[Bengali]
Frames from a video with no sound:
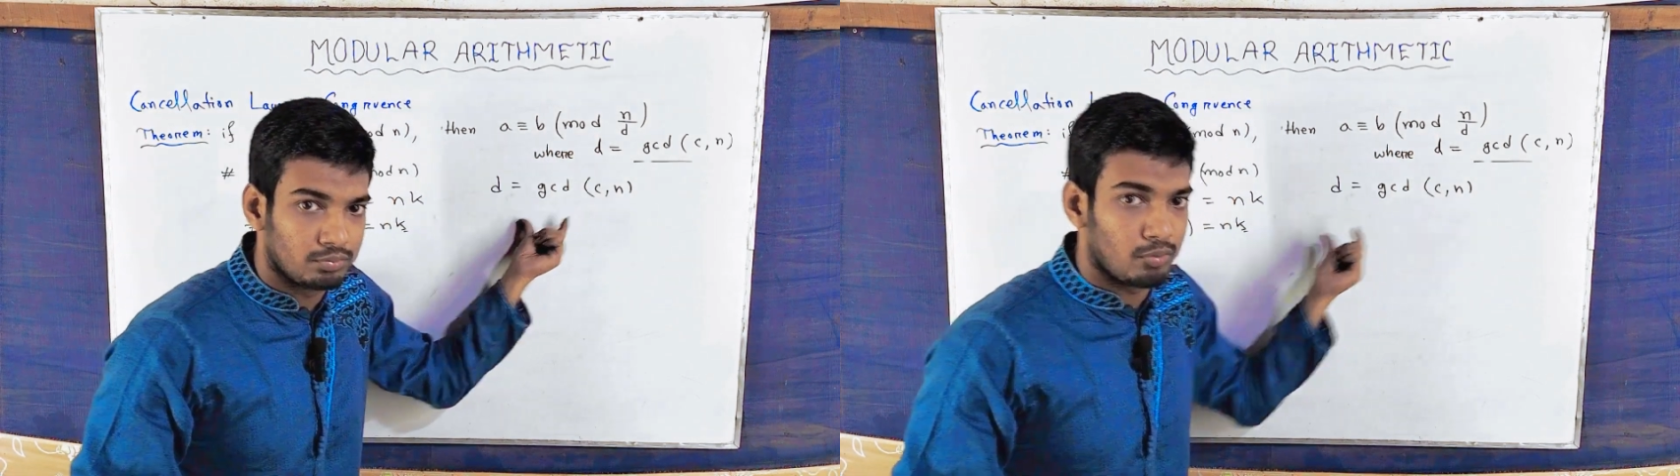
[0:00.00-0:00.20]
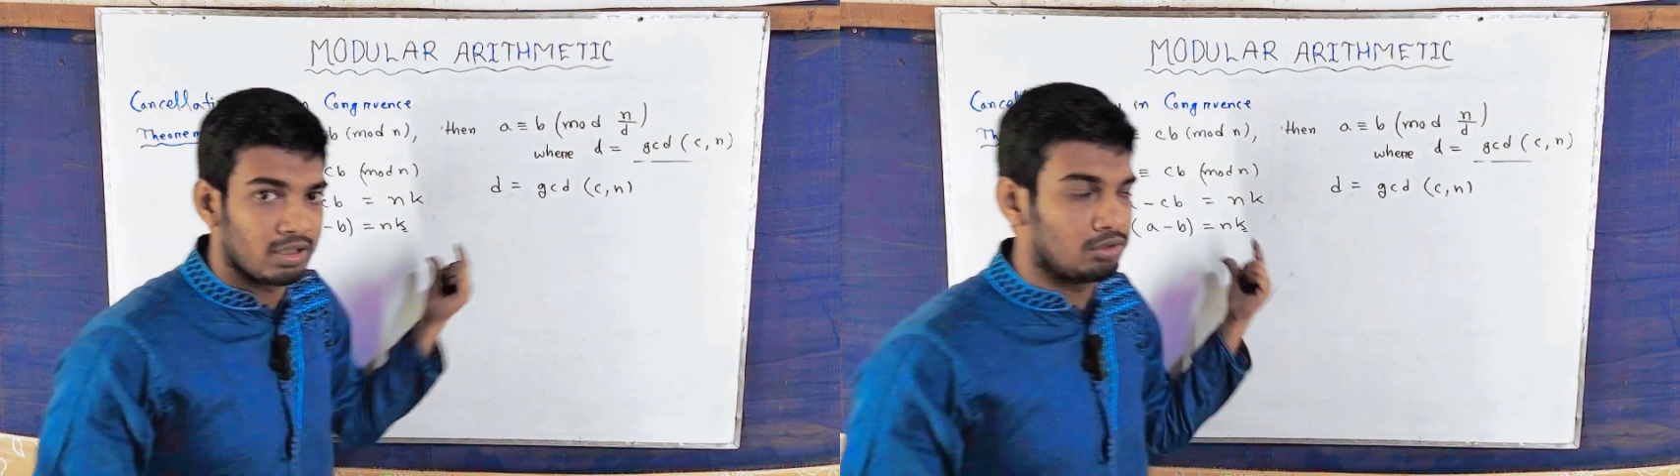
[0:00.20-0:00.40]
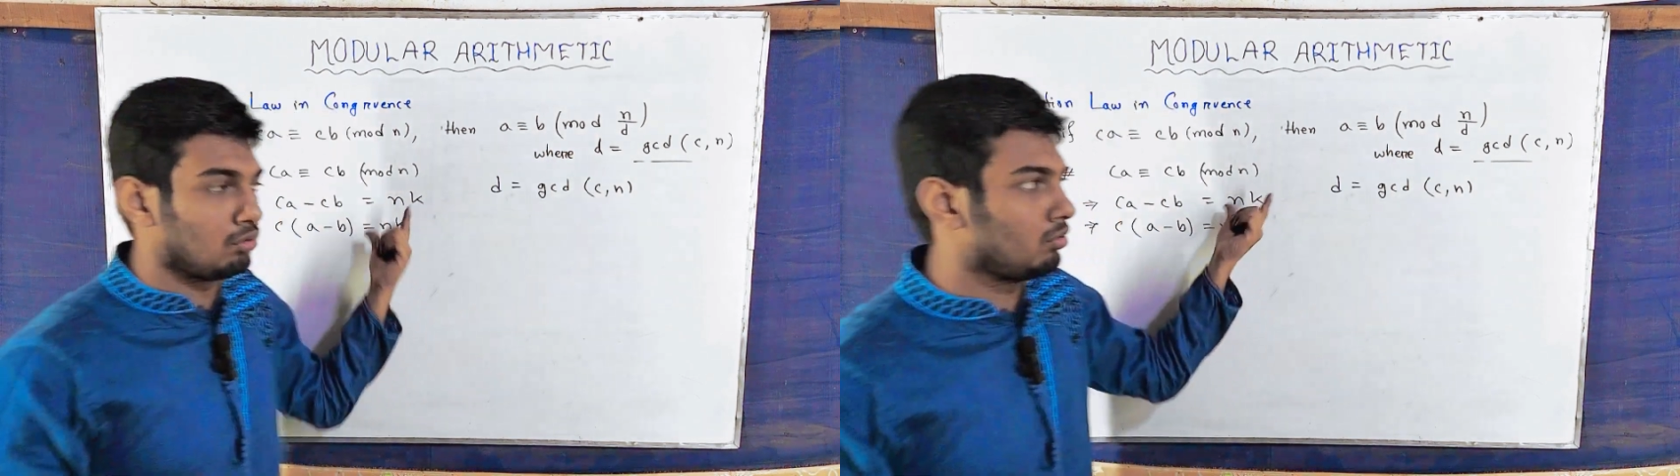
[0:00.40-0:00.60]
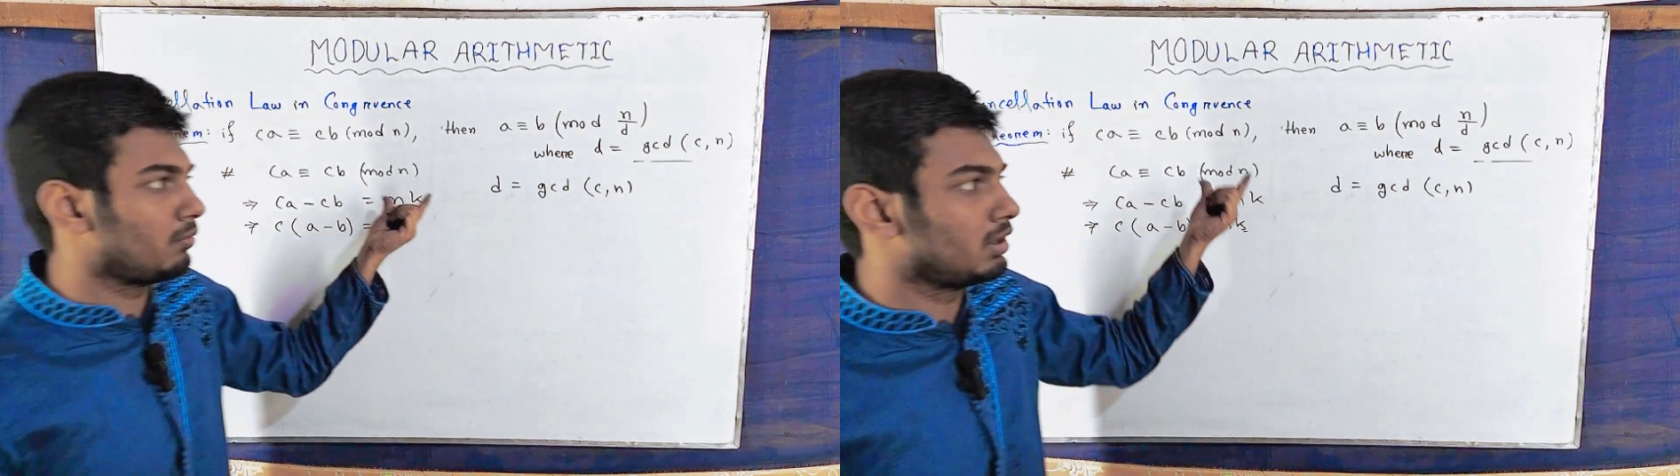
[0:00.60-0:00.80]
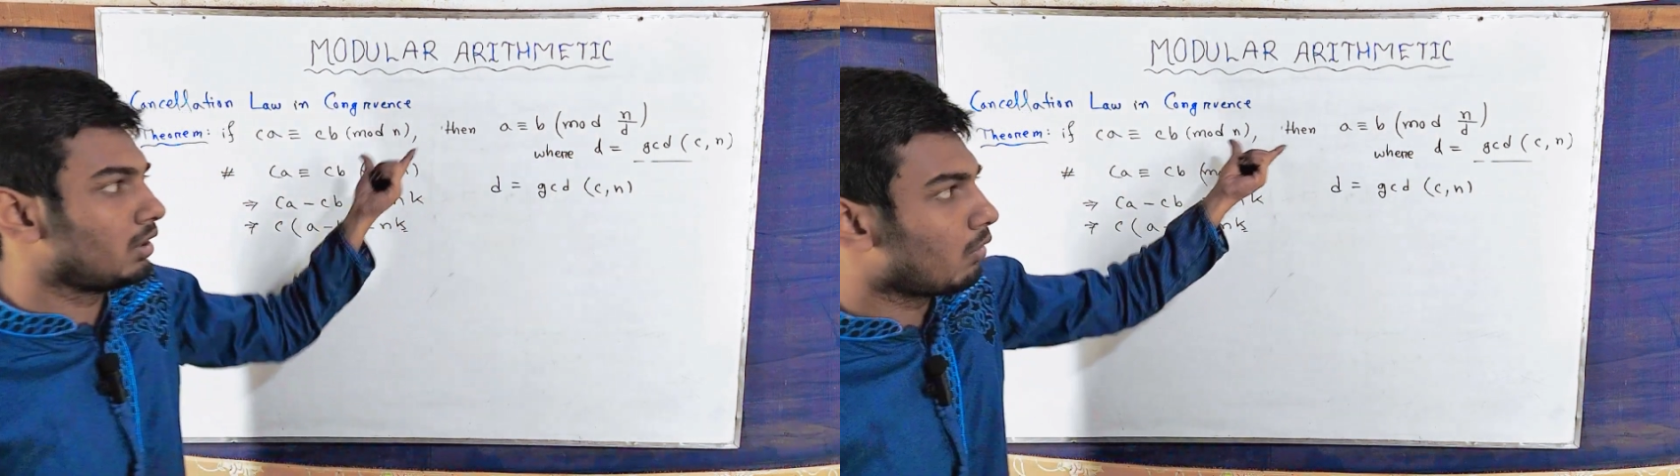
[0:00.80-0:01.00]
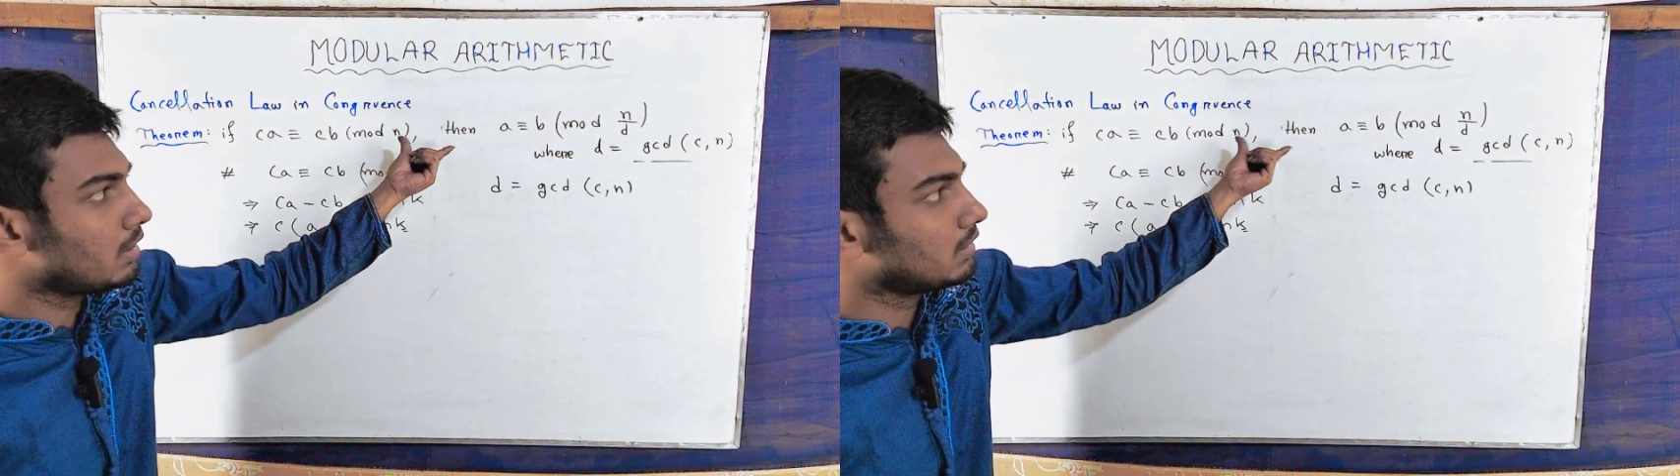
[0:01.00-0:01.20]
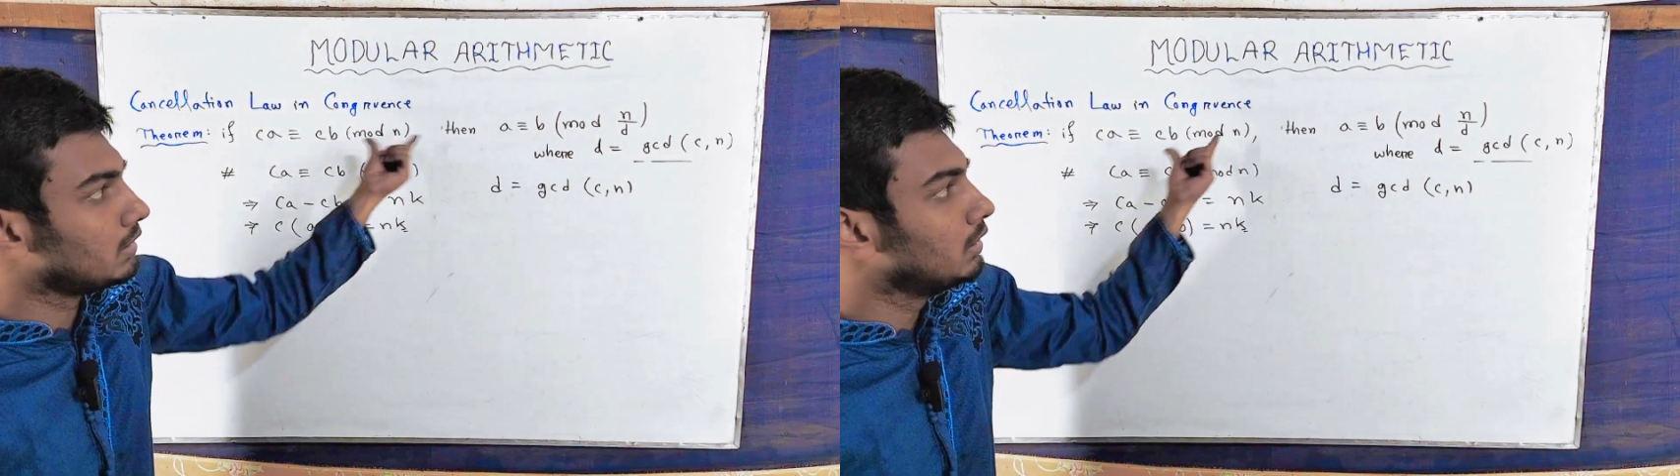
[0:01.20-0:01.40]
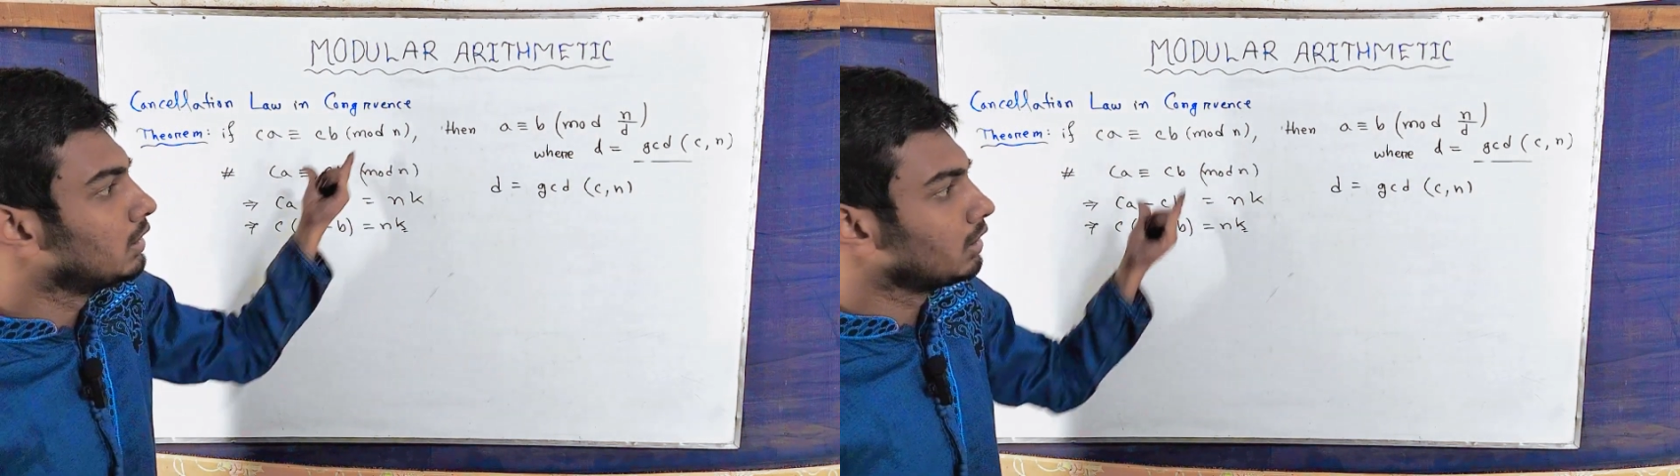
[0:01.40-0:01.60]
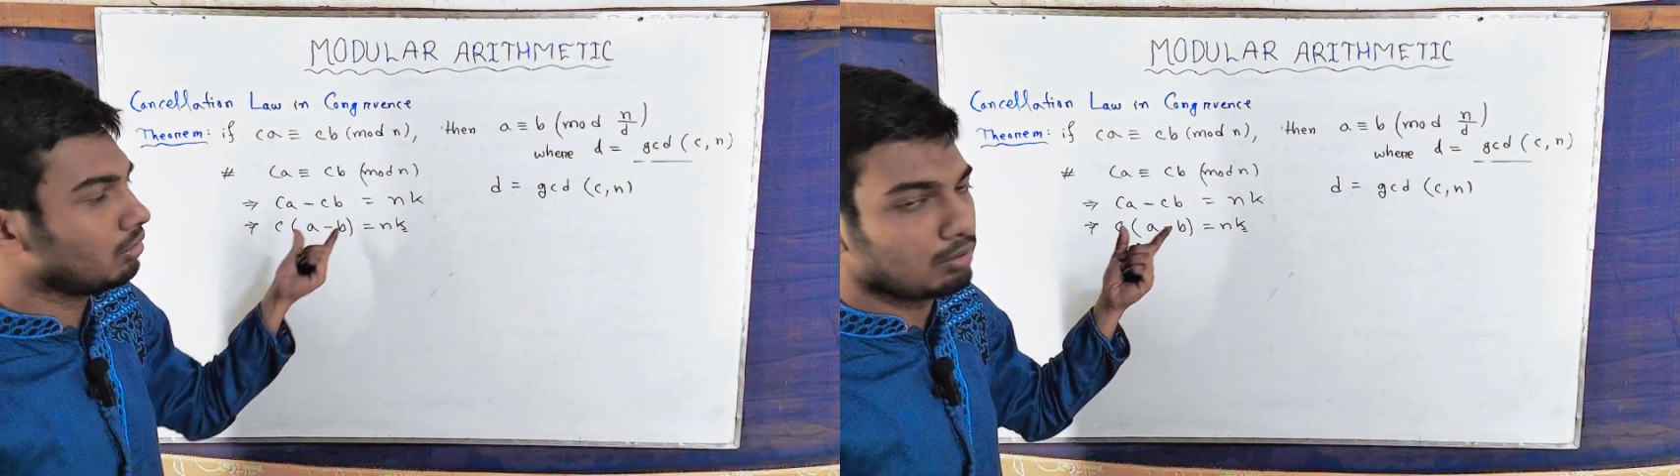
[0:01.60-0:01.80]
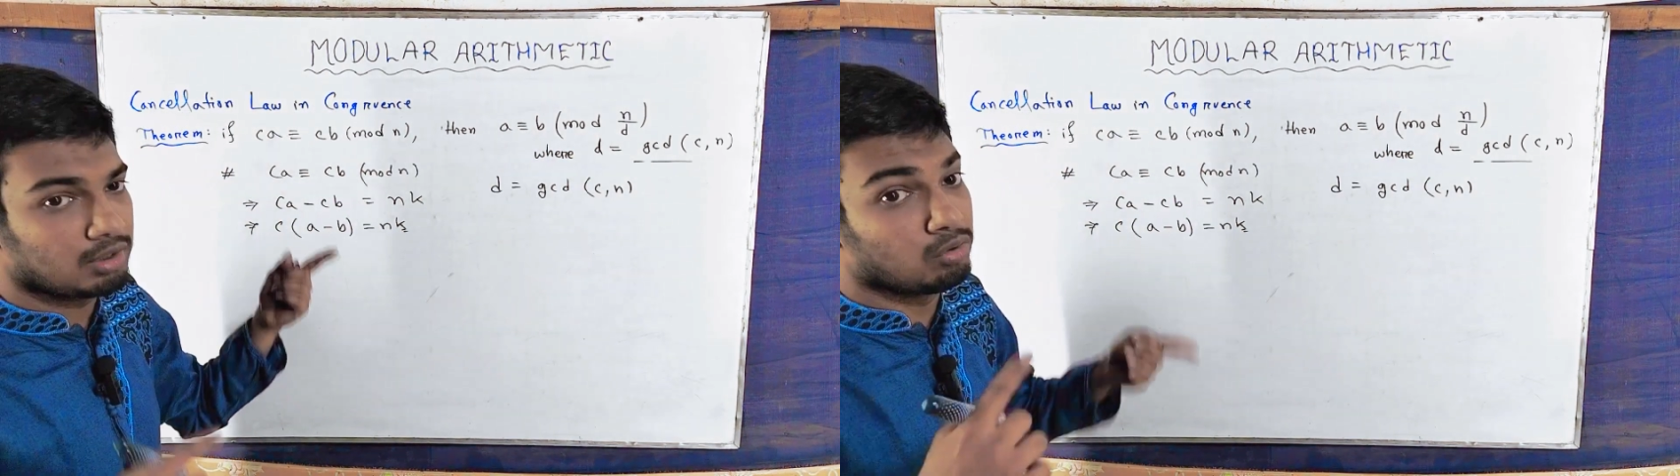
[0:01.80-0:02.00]
প্রমাণের জন্য তো আমাদের দেওয়া আছে
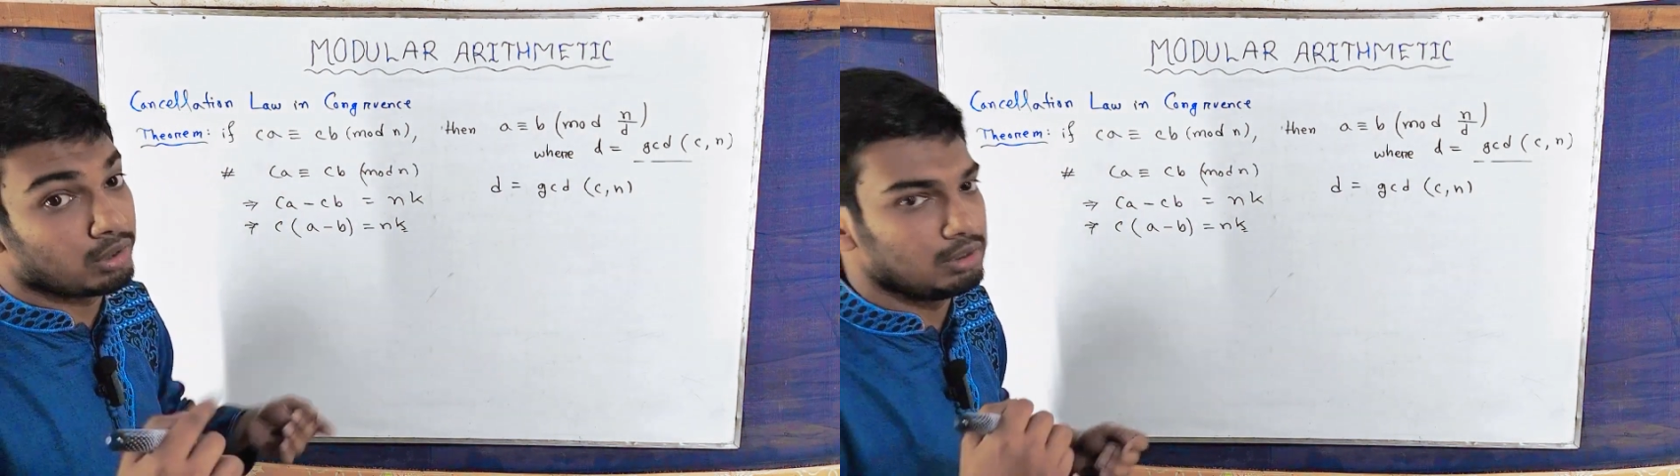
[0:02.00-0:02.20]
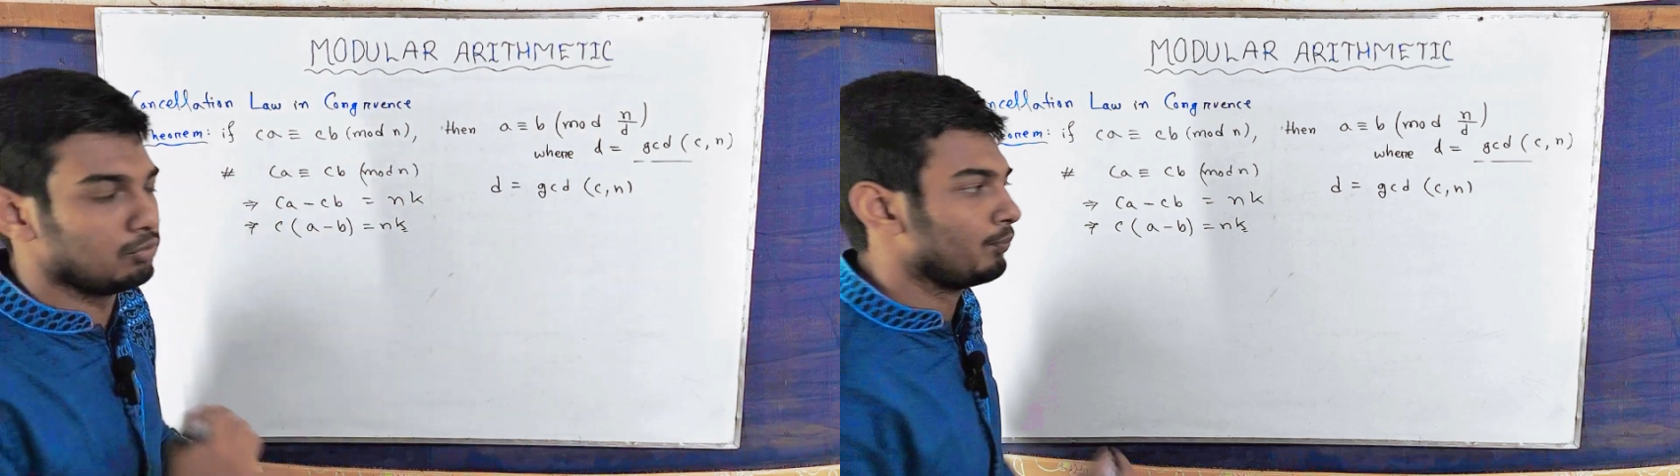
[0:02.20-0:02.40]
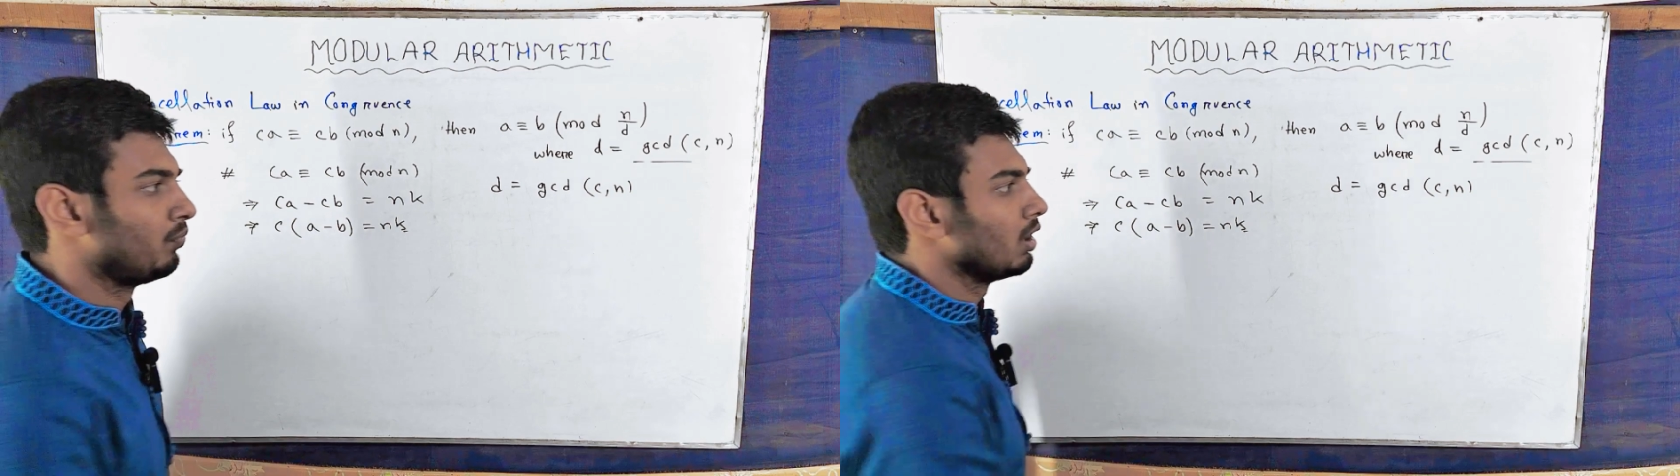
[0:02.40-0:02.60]
কিন্তু আমরা ধরে নিব